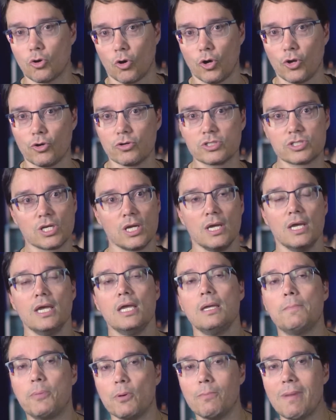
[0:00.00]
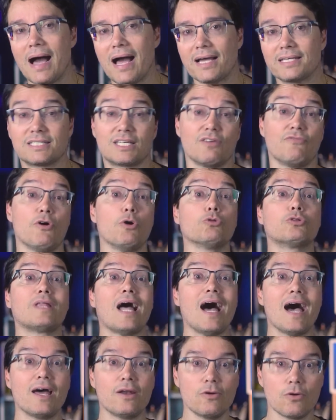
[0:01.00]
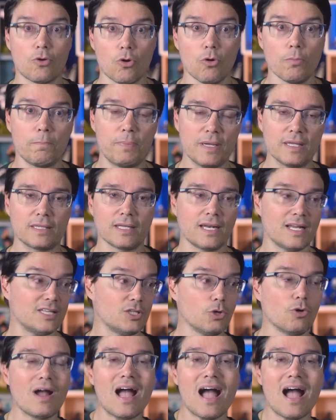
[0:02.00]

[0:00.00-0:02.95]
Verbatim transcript: Connors e para o Max, que voltaram com o Peter e Andrew